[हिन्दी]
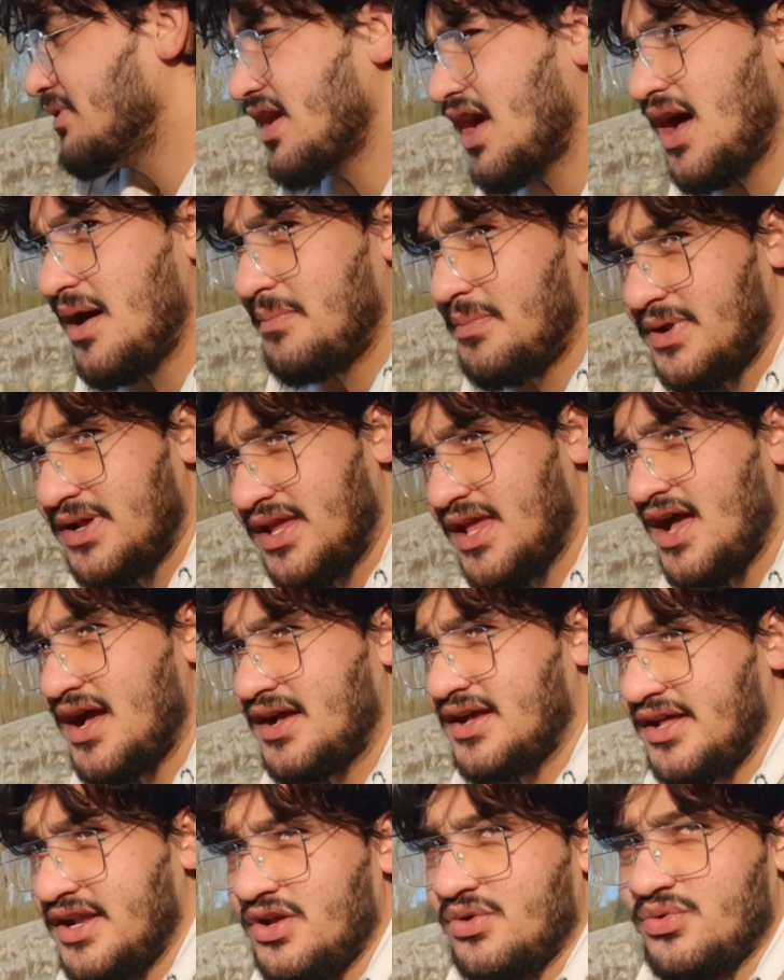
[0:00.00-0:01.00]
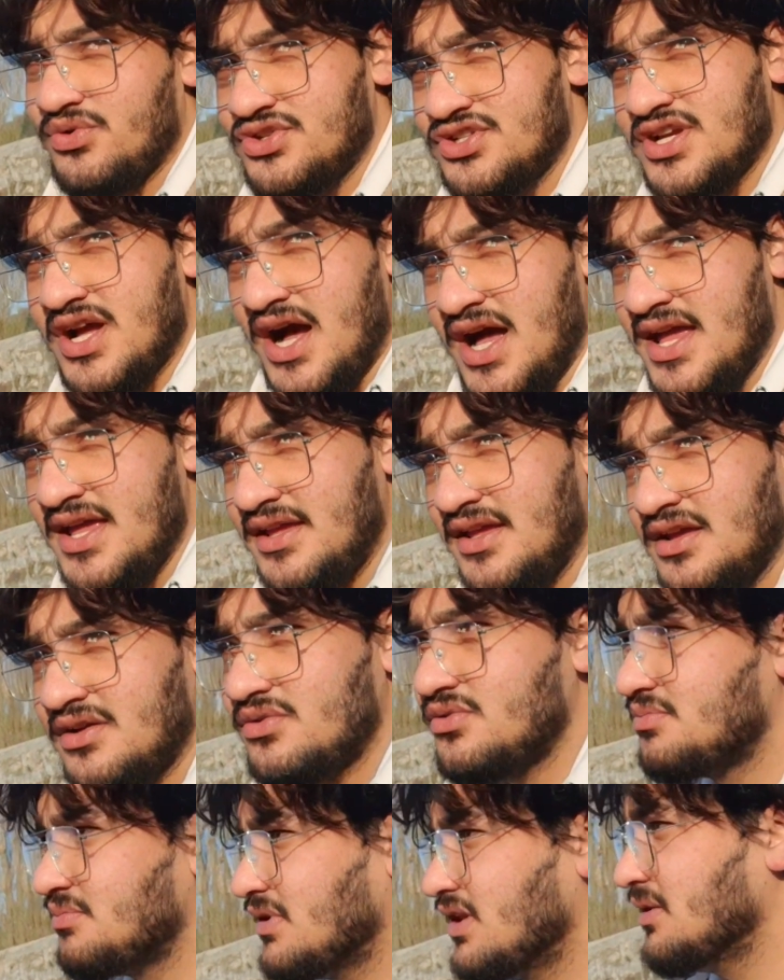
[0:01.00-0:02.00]
अब यहाँ पर क्या करें कुछ खाएंगे
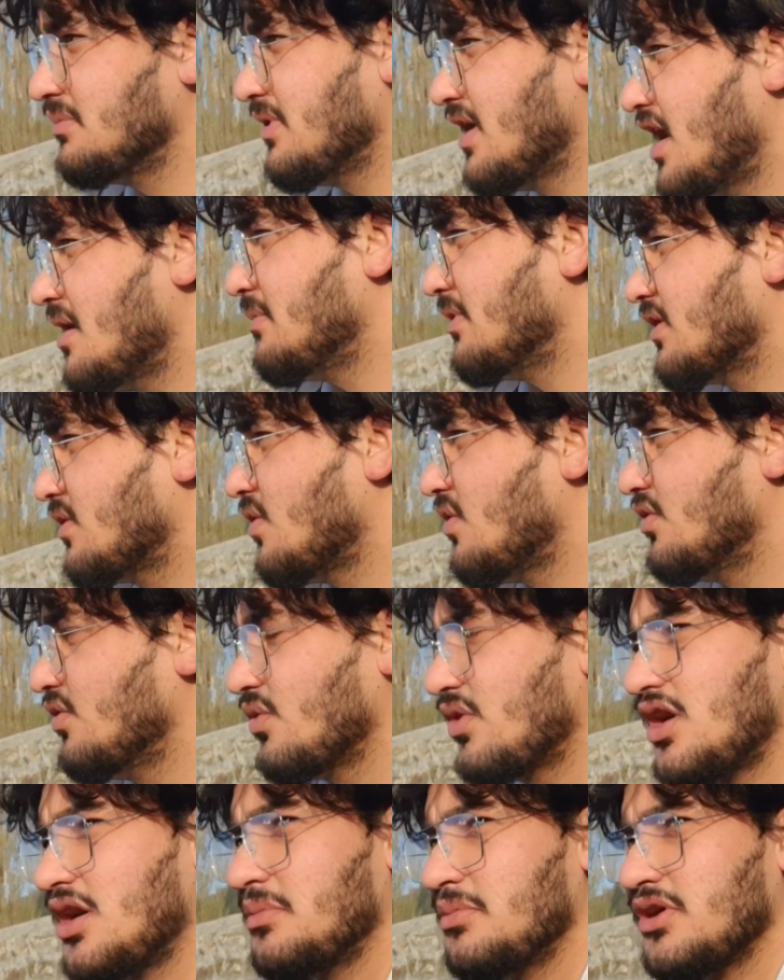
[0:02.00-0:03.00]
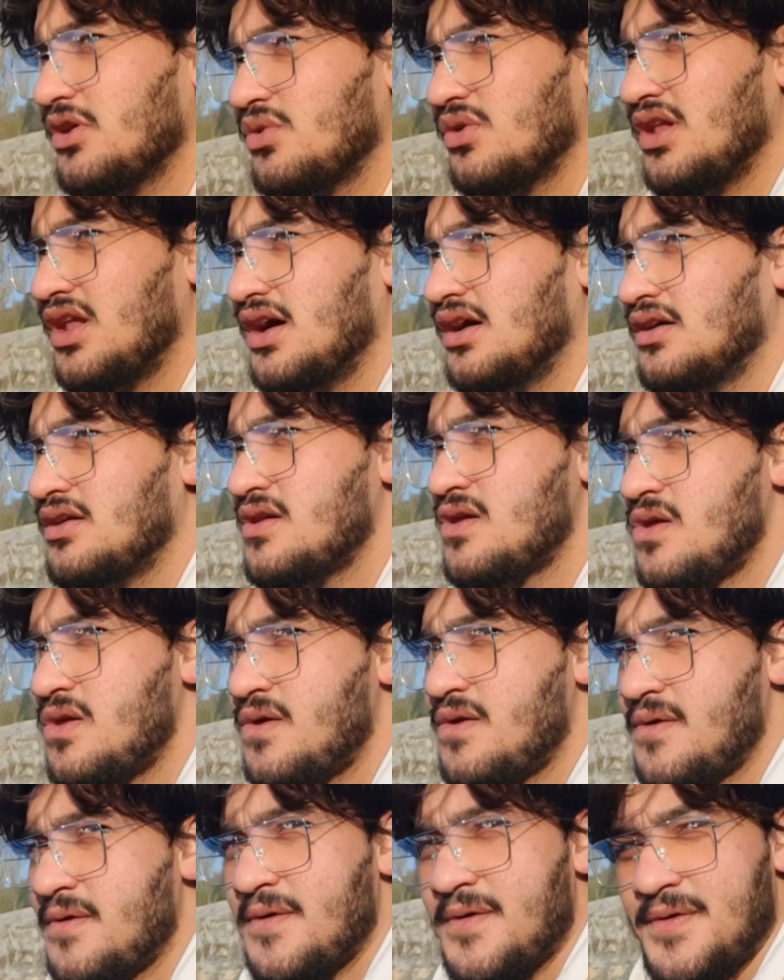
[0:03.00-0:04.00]
कुछ मतलब यहाँ पर कौन होगा अभी खुला
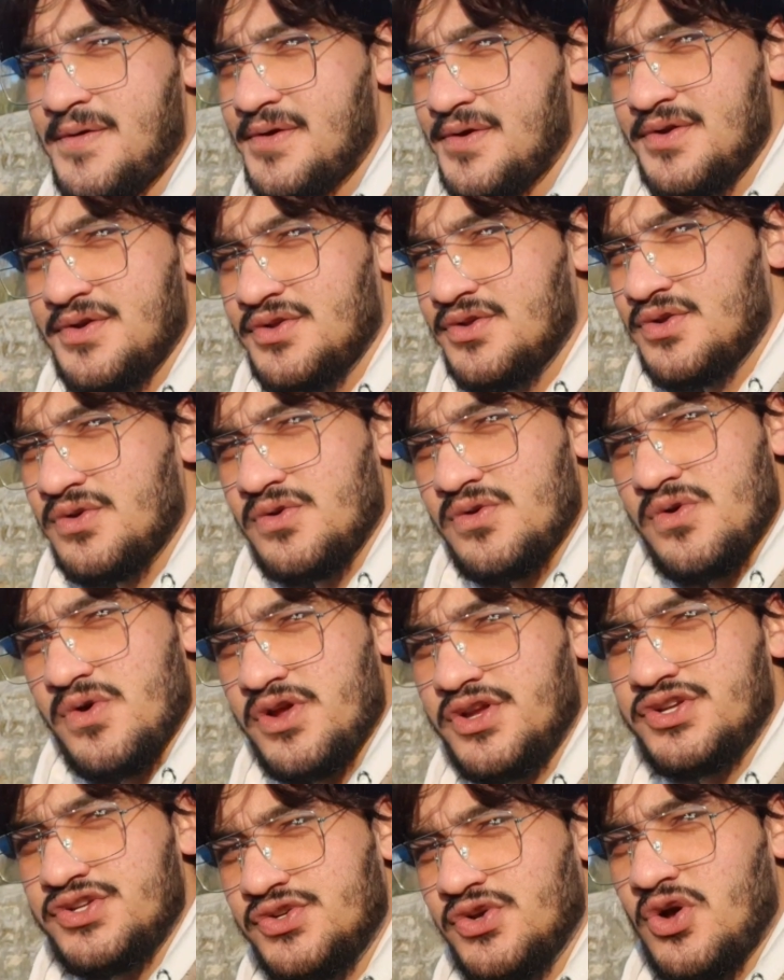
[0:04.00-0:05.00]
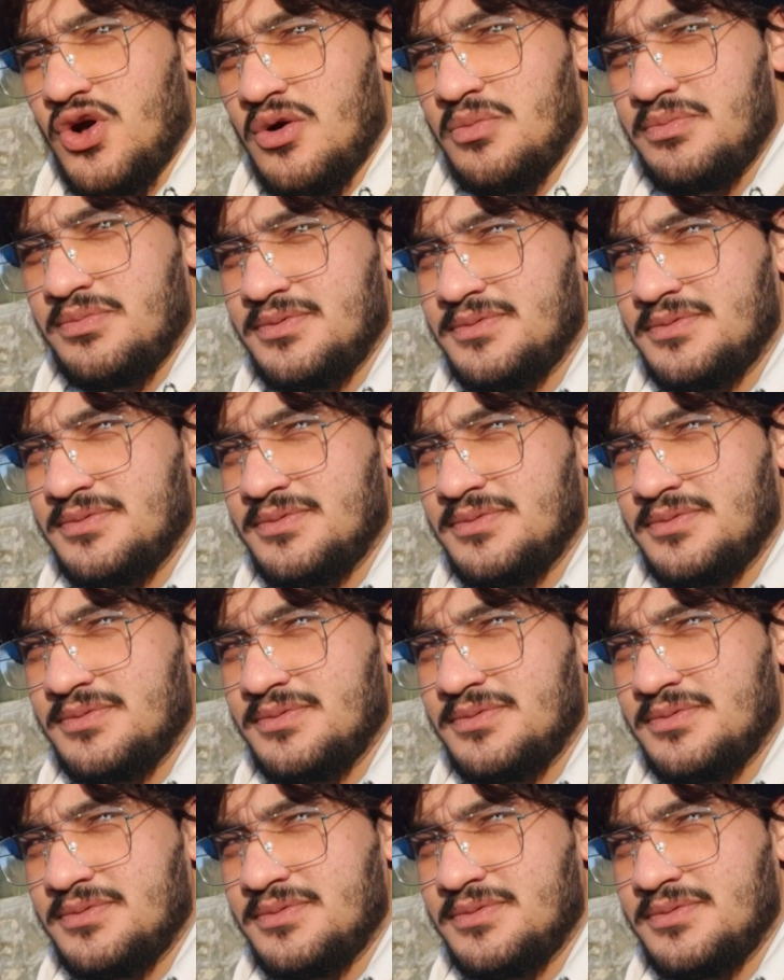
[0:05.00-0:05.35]
कोई शॉप